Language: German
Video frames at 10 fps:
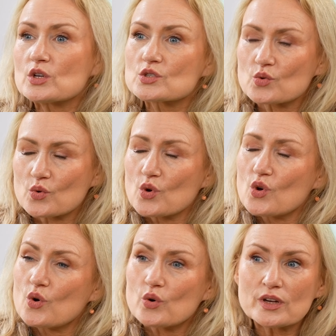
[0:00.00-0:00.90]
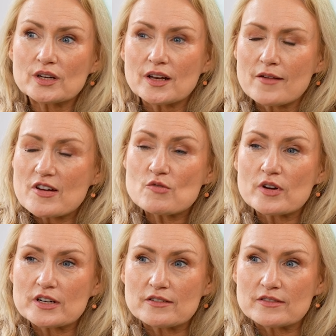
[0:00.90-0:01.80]
So, und dann, wenn
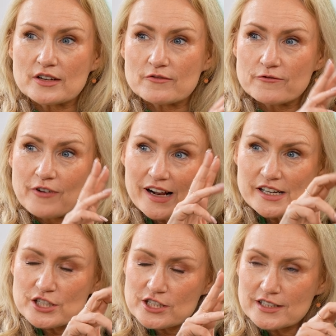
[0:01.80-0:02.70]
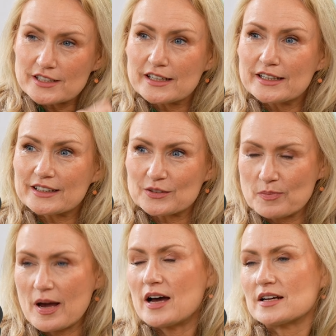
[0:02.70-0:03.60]
du den, den falschen in Häkchen
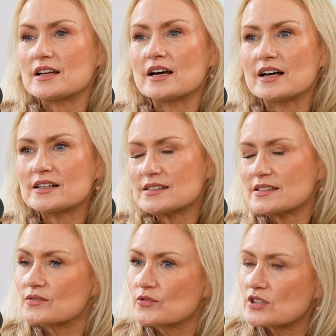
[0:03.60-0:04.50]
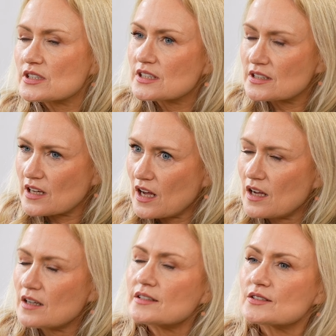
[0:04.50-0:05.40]
Partner hast, dann wird er dich
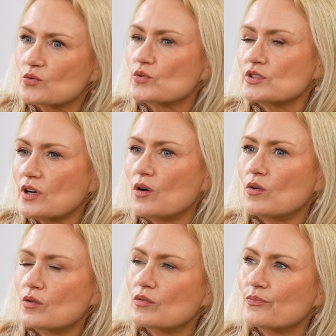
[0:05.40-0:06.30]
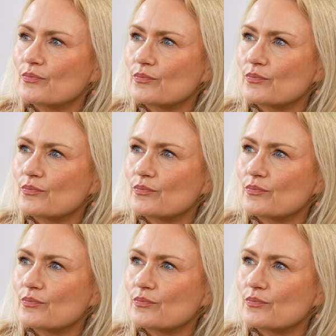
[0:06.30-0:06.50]
dadurch auch